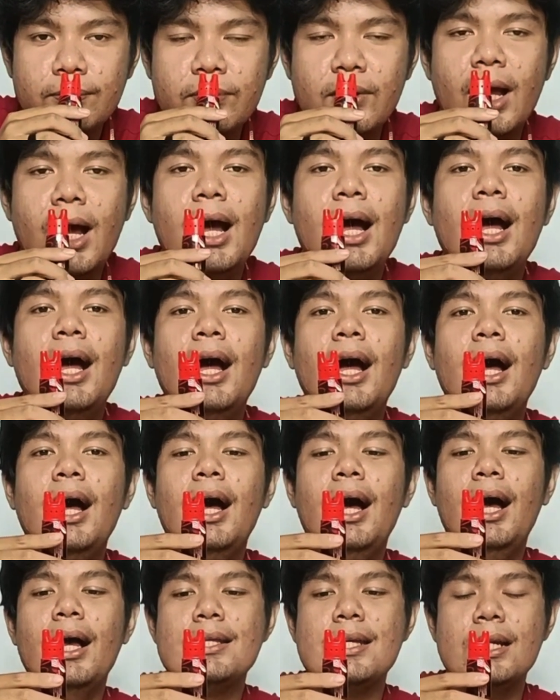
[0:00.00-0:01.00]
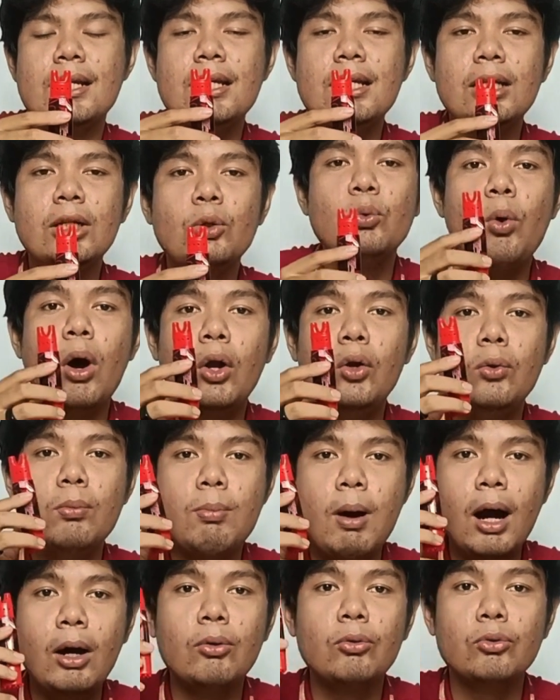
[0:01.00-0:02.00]
Nah, jadi dua
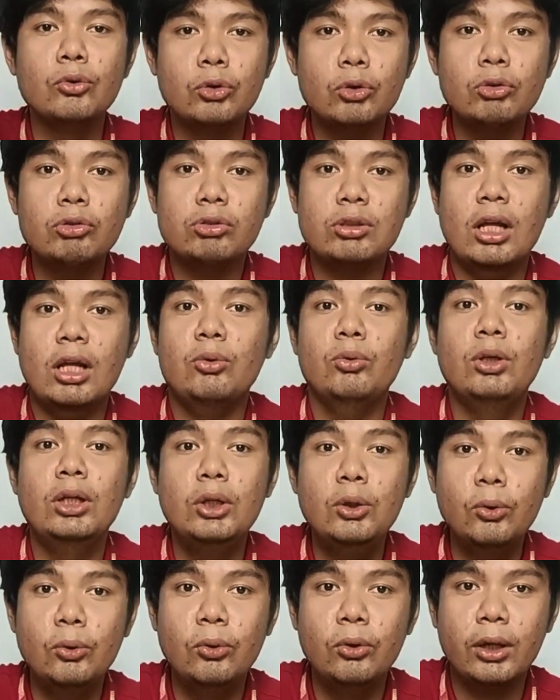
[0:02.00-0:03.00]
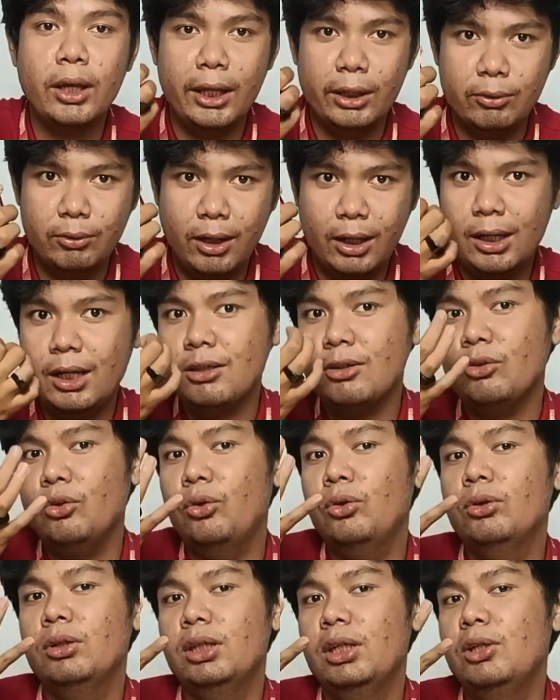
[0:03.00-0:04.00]
lubang untuk satu hidung gitu. Kayaknya
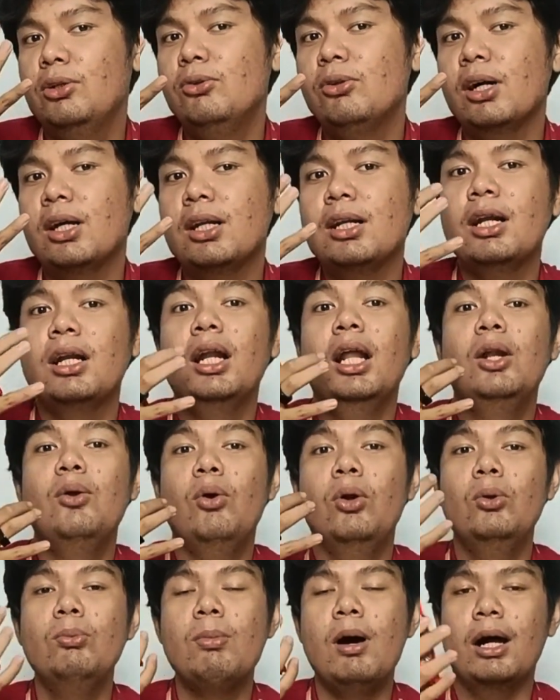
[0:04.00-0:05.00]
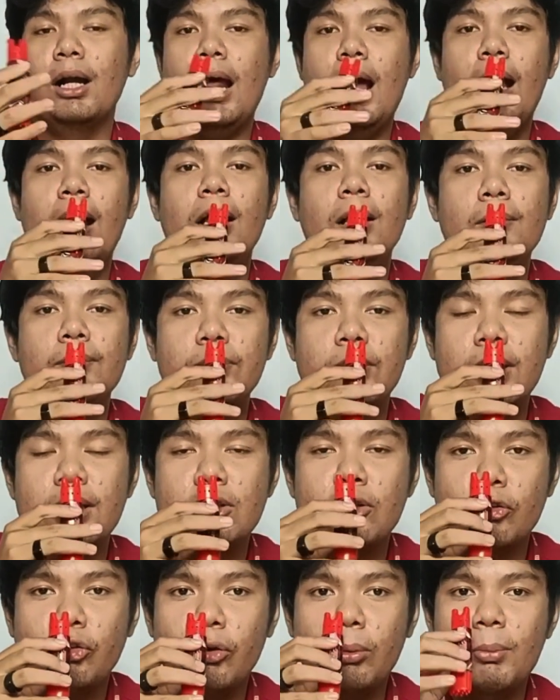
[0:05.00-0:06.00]
satu hidung kan ada dua lubang. Nah,
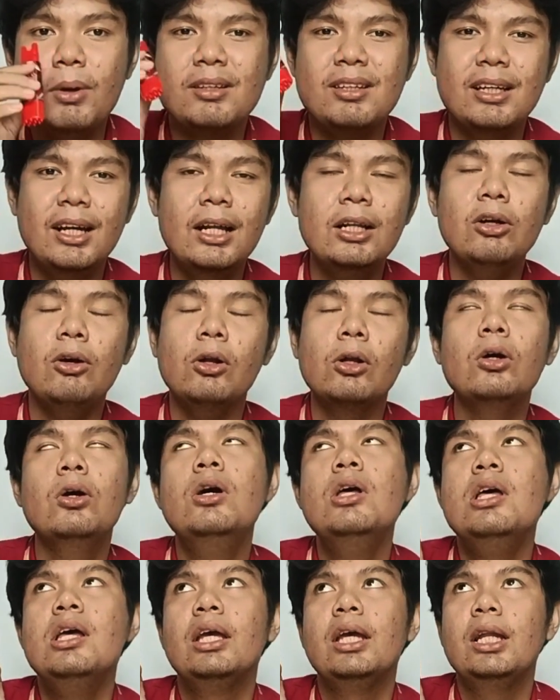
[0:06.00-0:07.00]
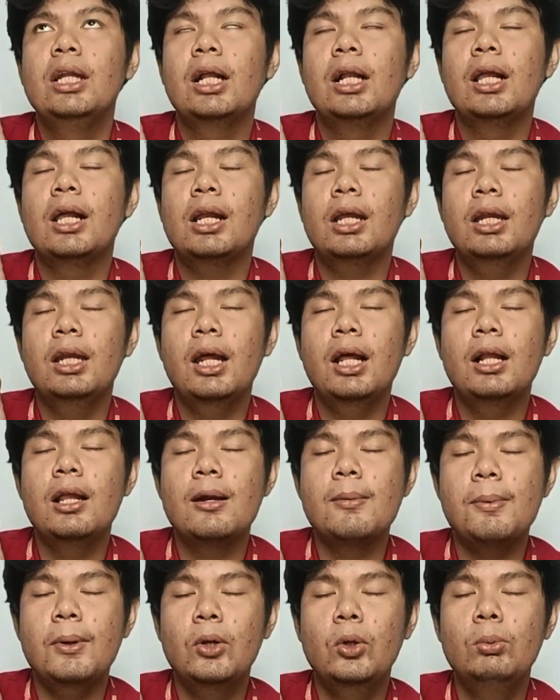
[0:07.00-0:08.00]
jadi cocok biasanya kan kalau inhaler
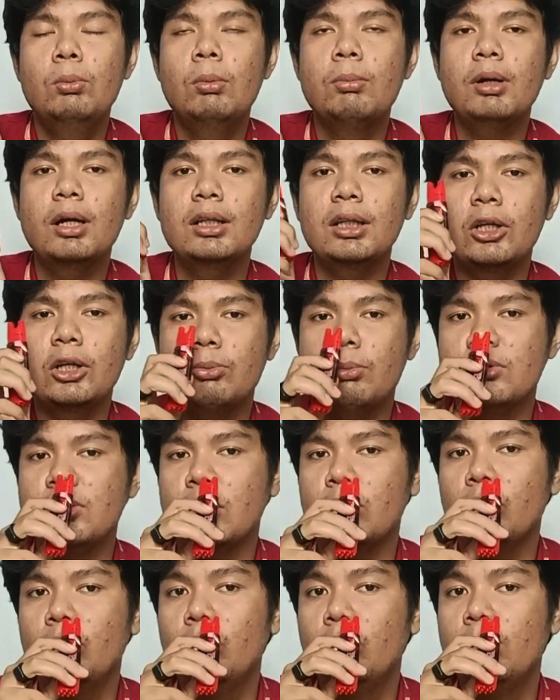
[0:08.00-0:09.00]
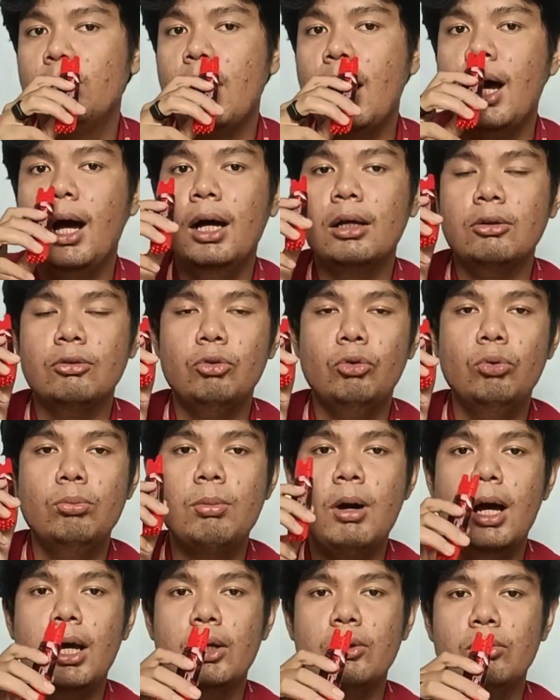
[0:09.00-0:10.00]
inhaler pada umumnya kan kayak cuma satu lubang, satu
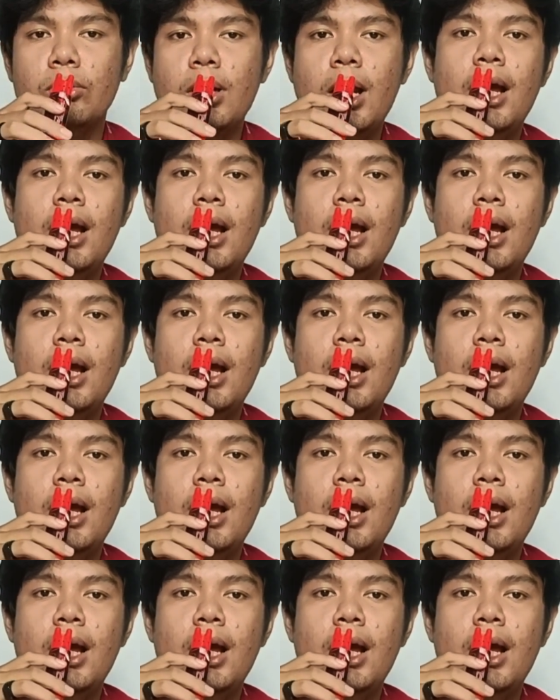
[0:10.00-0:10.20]
lubang gitu.